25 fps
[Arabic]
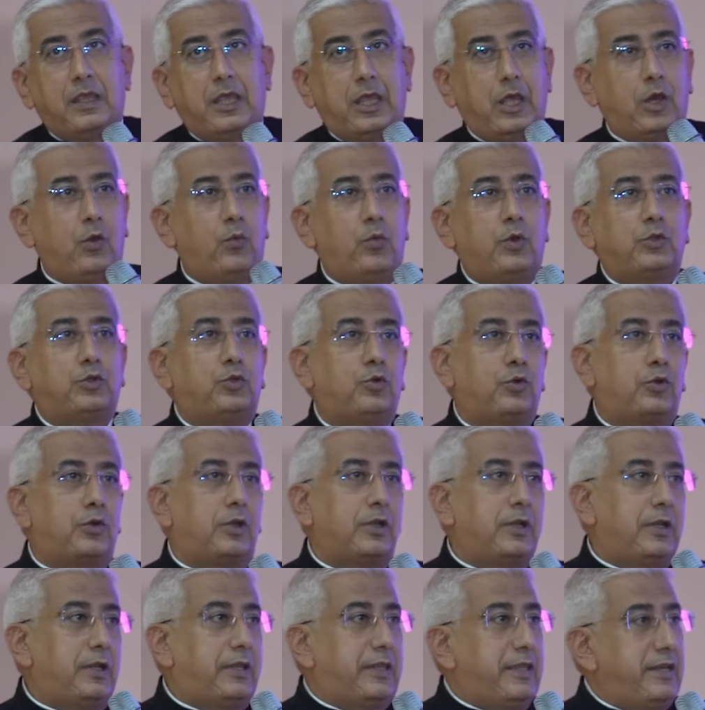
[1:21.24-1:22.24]
إيه هو
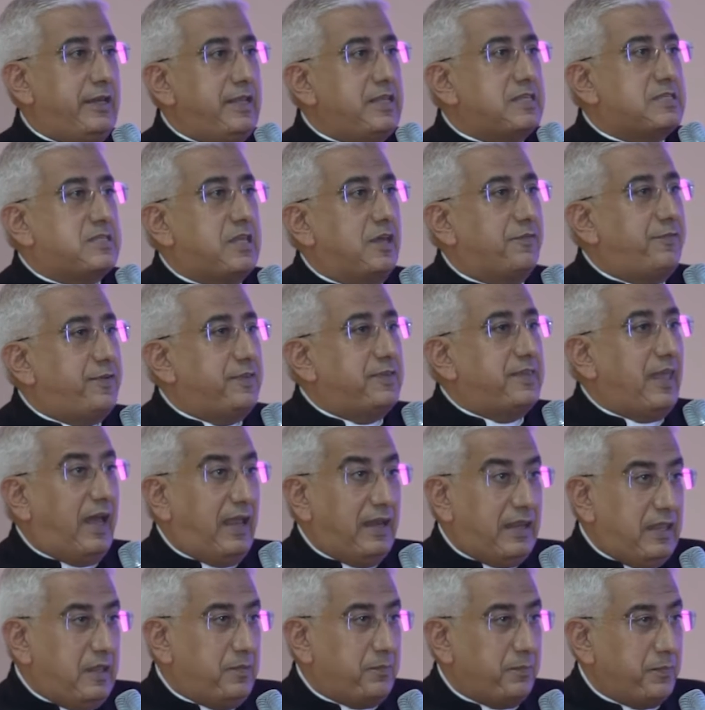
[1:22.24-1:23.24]
دور الكنيسة في
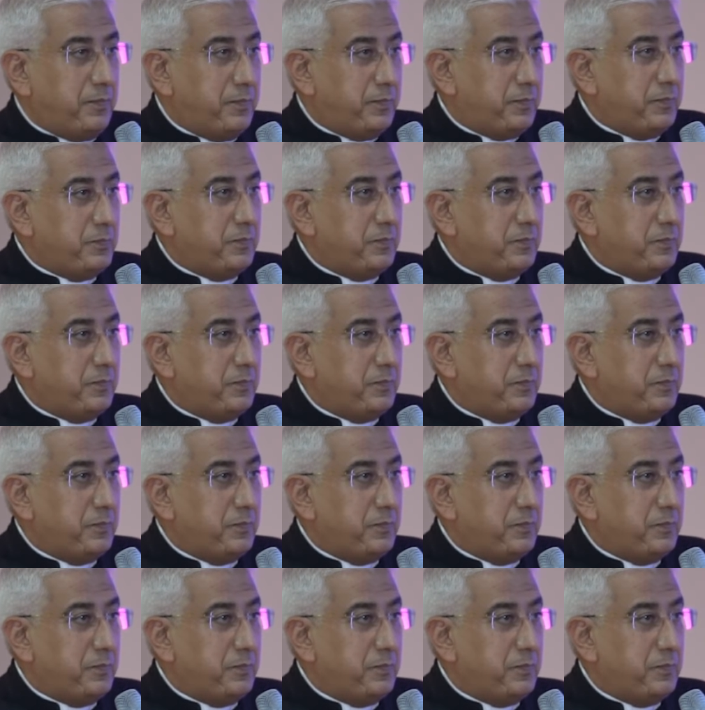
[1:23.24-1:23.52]
التعليم